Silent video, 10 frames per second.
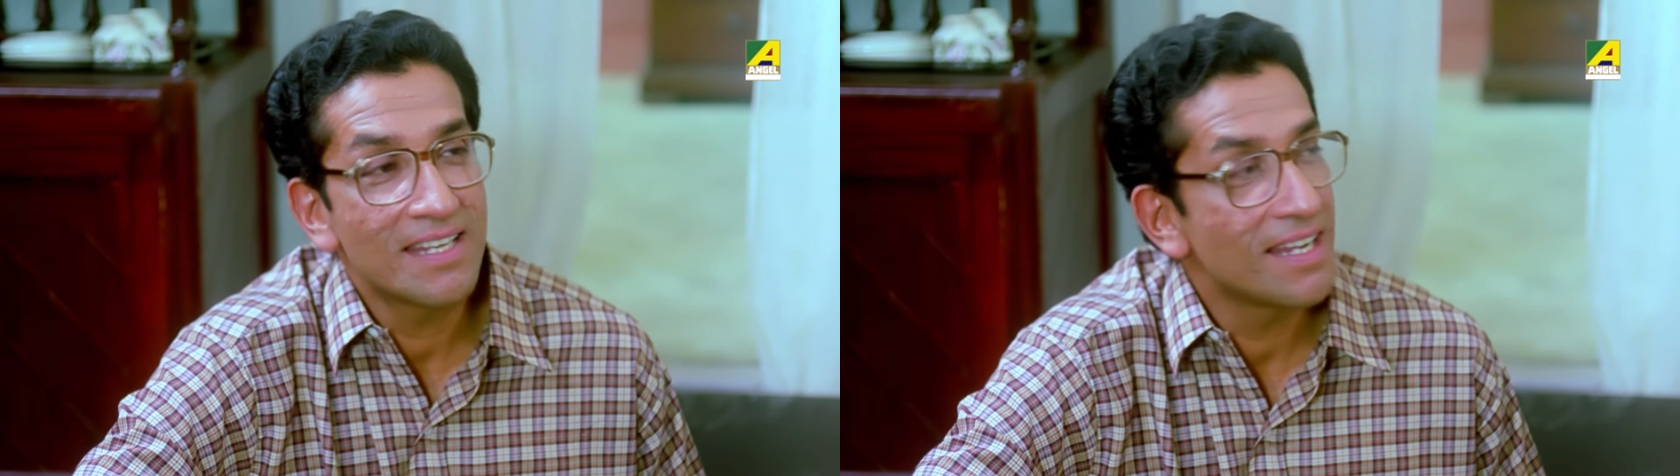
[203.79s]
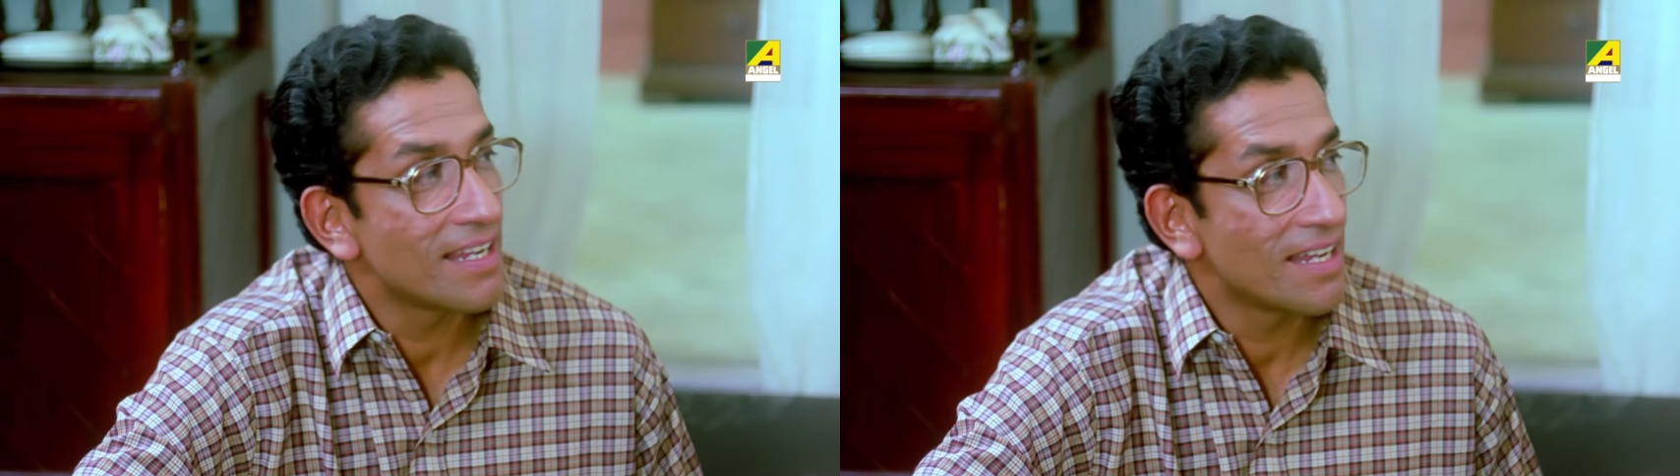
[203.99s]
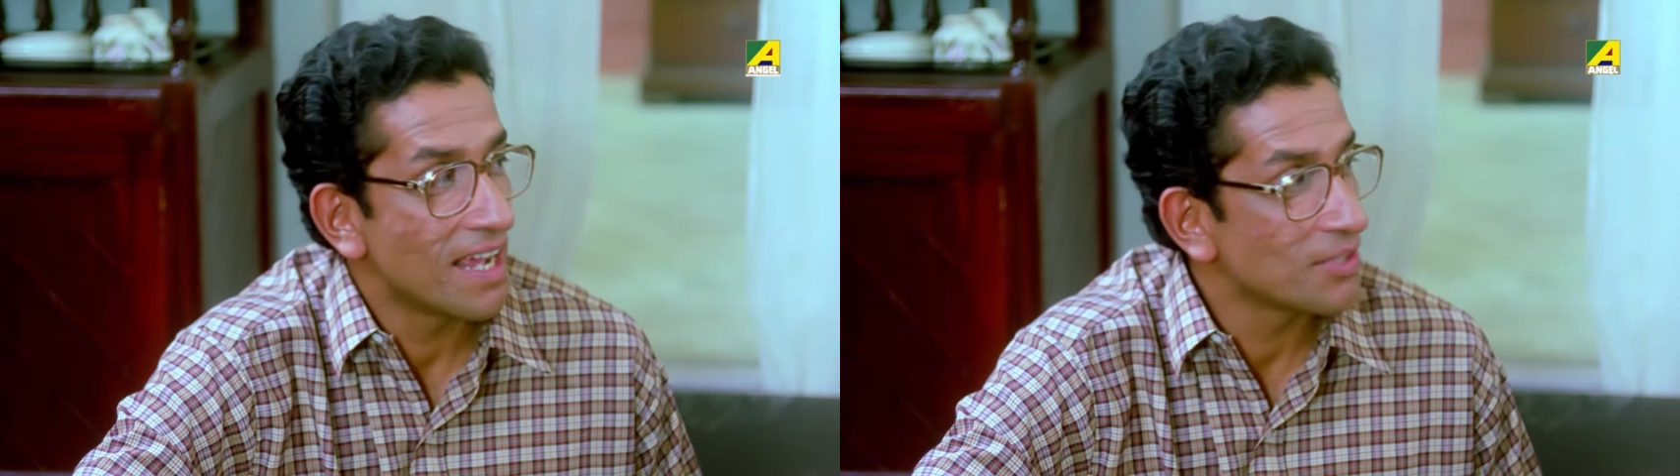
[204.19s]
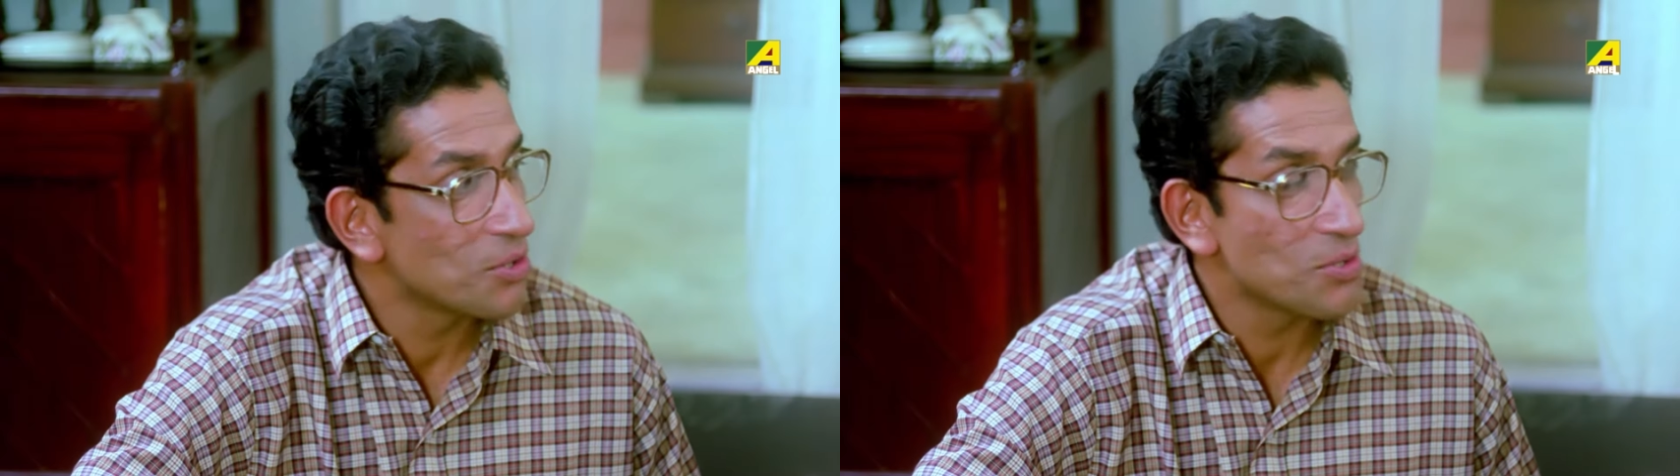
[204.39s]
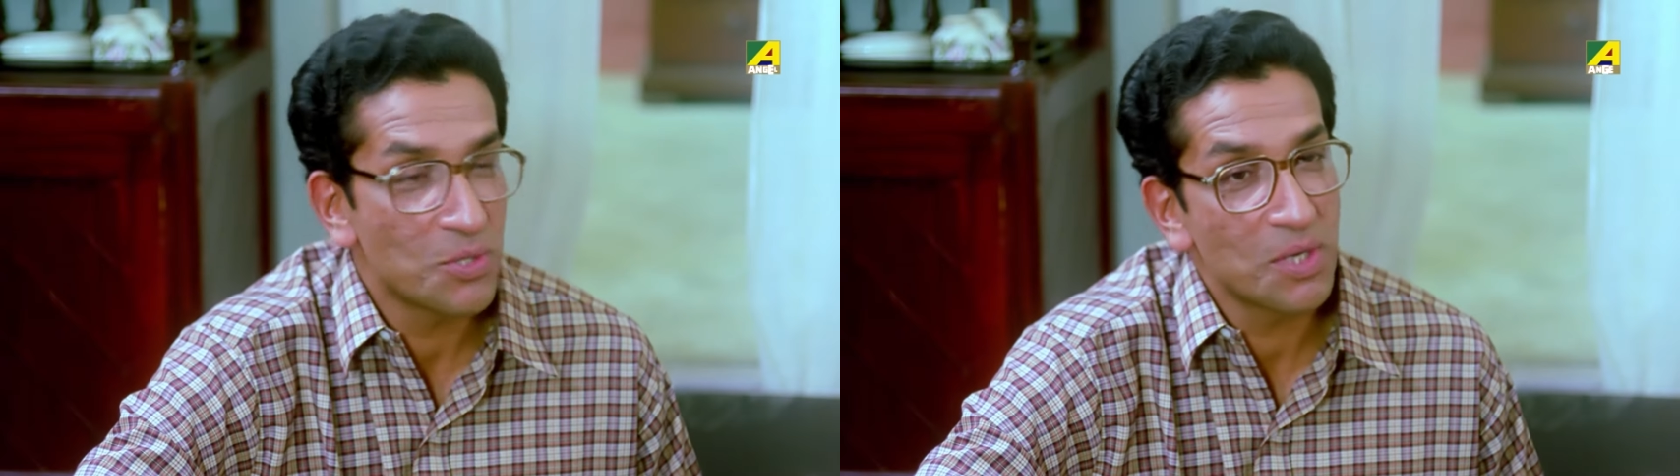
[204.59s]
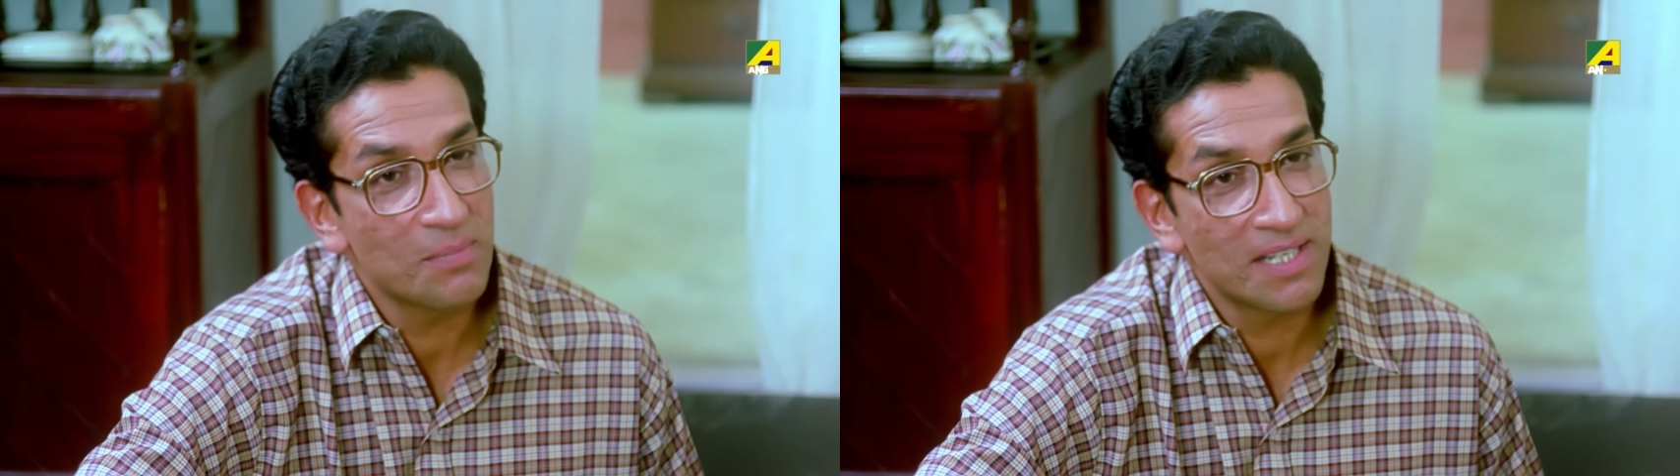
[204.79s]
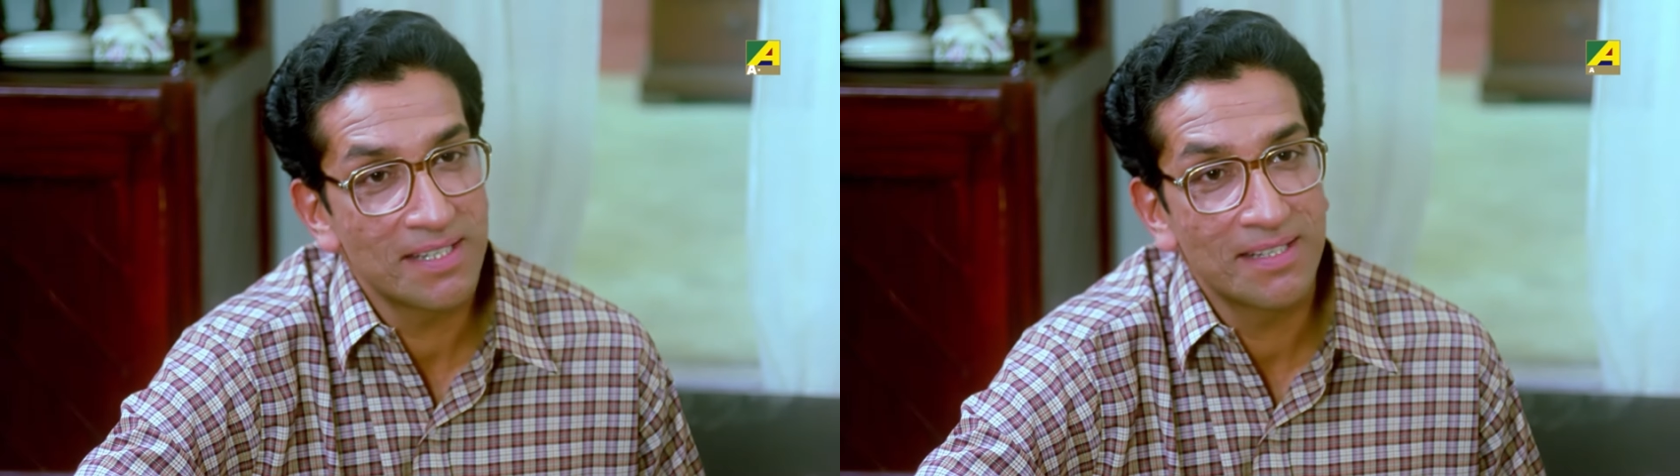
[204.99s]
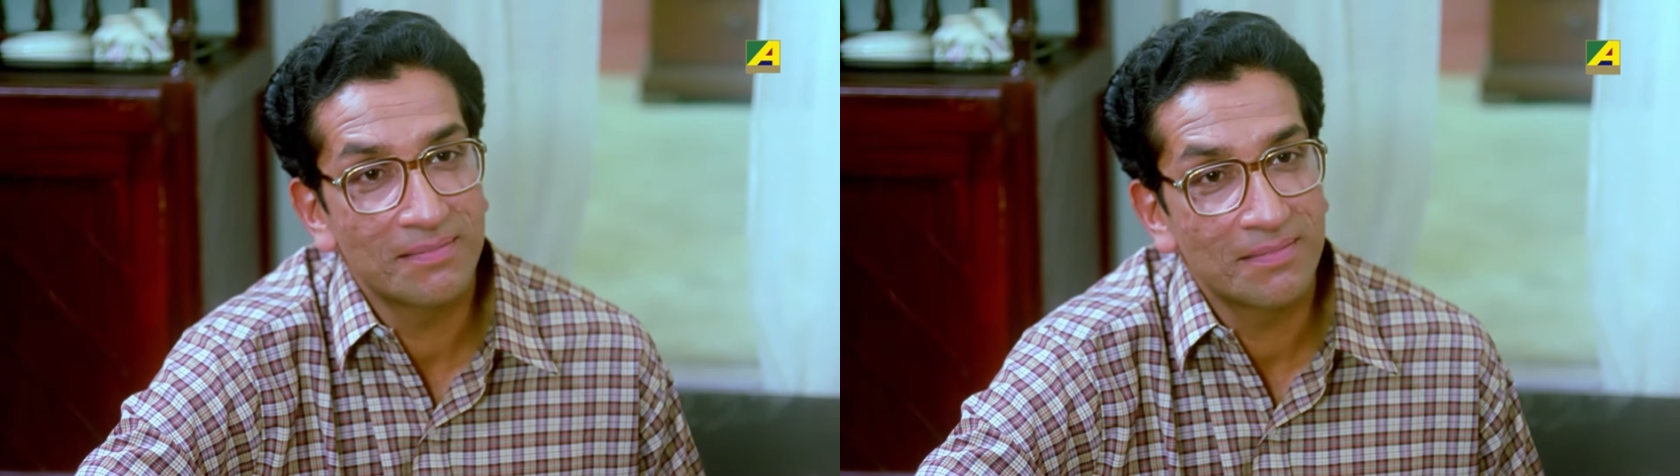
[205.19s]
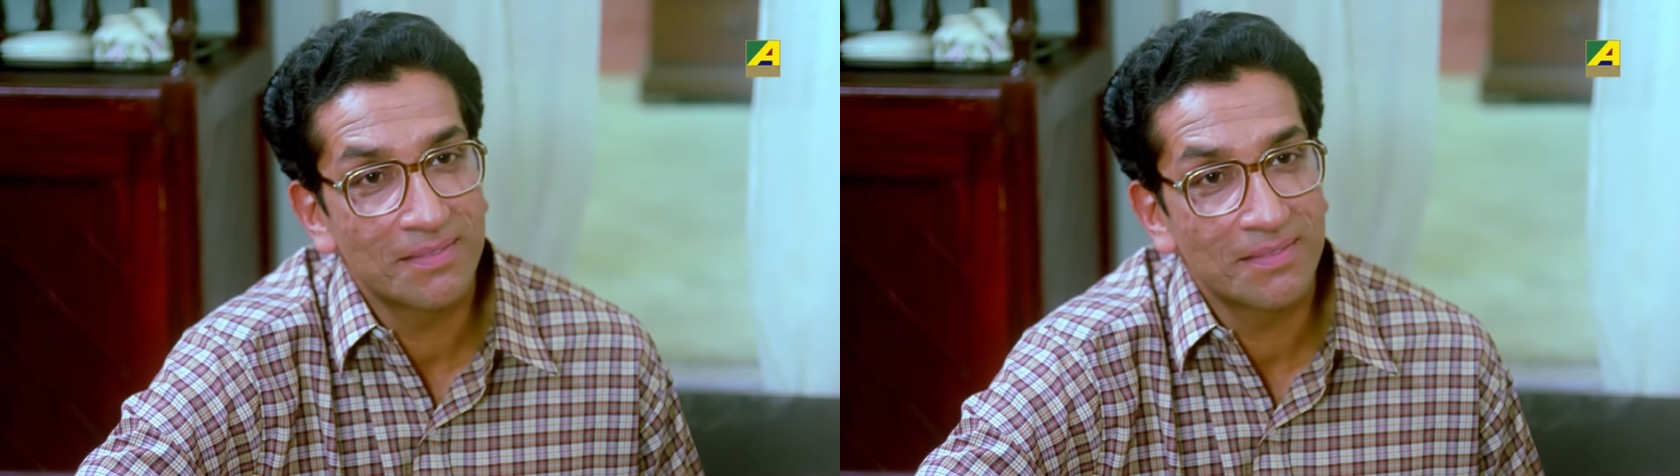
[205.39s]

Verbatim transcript: এসে এত লোকজনের মাঝে